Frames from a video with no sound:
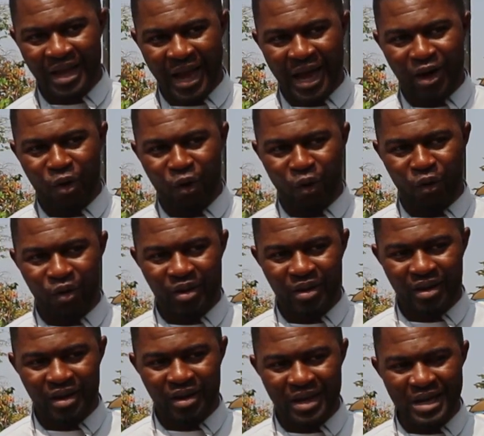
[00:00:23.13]
Alors,
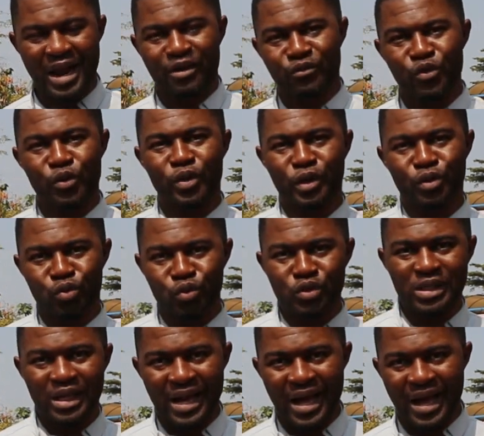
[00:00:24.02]
il a vu que
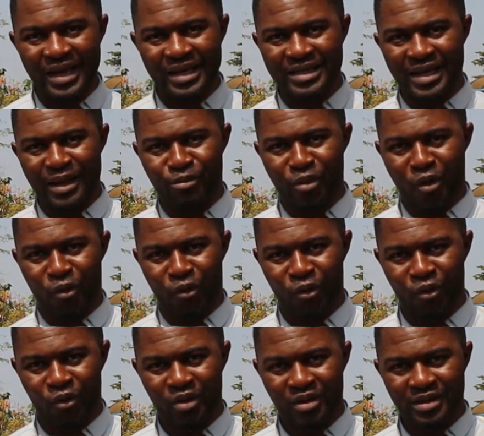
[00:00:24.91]
tout cela était bon.